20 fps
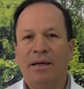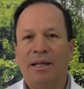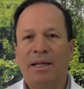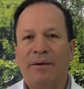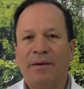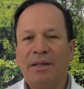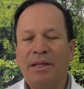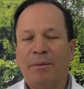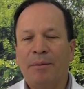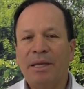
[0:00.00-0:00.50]

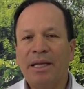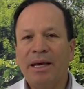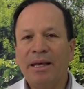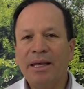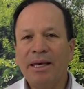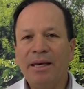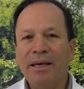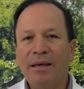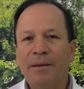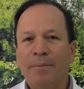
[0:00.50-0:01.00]
La vitamina
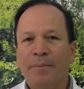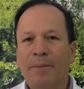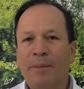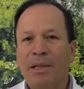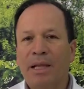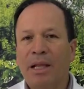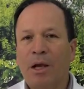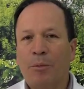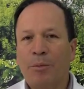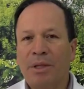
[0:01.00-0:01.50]
D
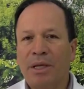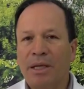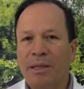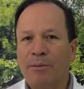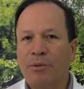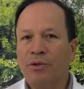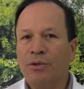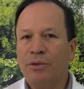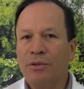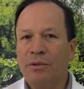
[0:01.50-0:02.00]
la
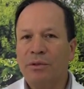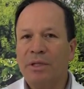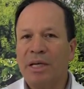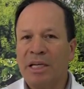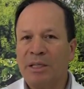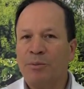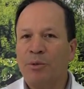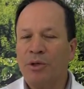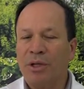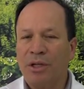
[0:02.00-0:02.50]
obtenemos
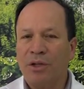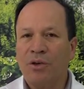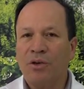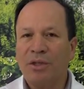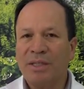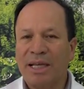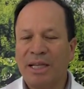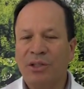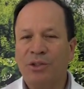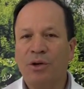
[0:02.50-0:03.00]

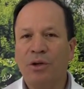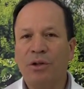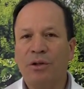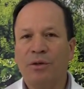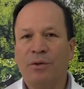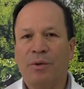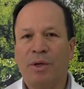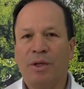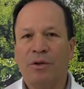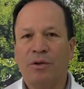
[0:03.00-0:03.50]
exponiéndonos al sol.
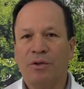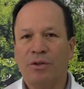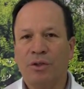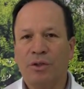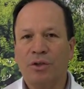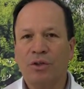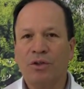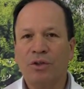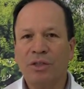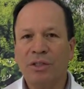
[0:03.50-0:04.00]
Cuando
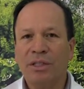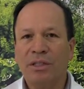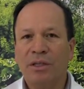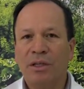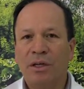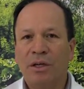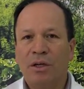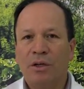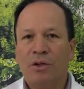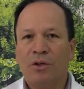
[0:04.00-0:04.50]
nosotros
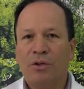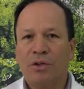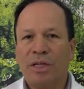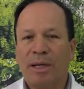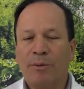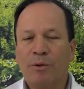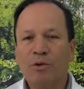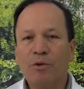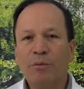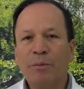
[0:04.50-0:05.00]
nos,
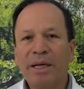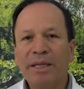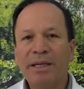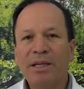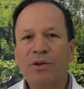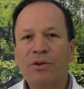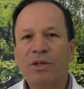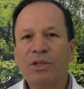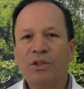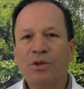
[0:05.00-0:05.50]
damos un
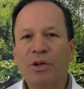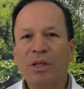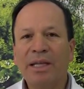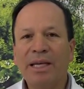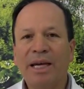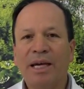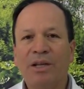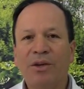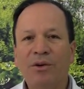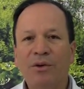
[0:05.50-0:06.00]
bañito de sol
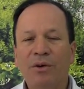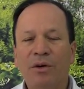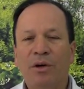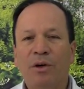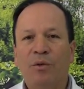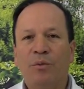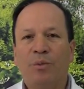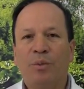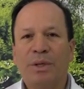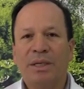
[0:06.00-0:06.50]
diario,
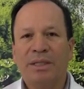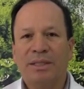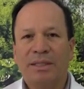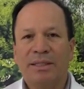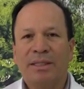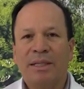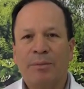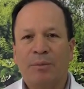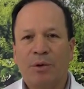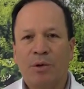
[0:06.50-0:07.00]
pues
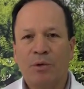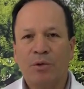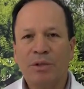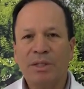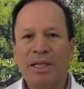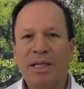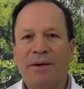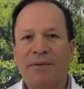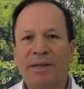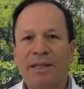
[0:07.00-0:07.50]
se
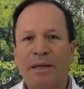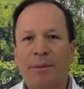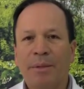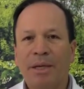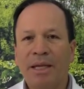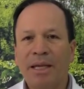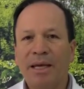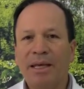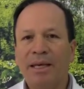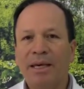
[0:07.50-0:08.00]
produce la
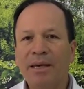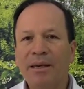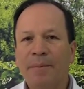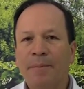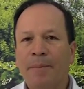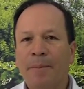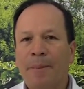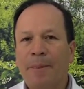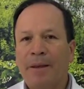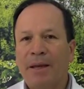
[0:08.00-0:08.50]
vitamina D
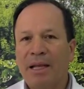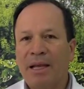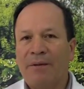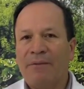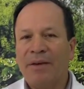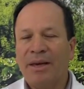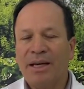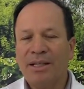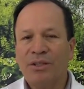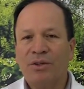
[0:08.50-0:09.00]
y la
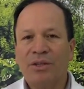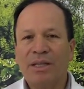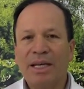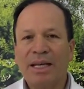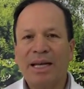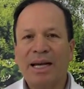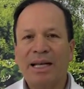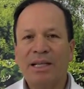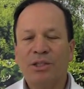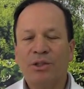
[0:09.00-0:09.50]
fijación
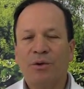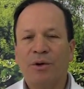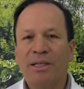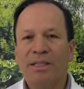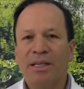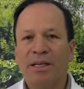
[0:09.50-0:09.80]
del calcio va a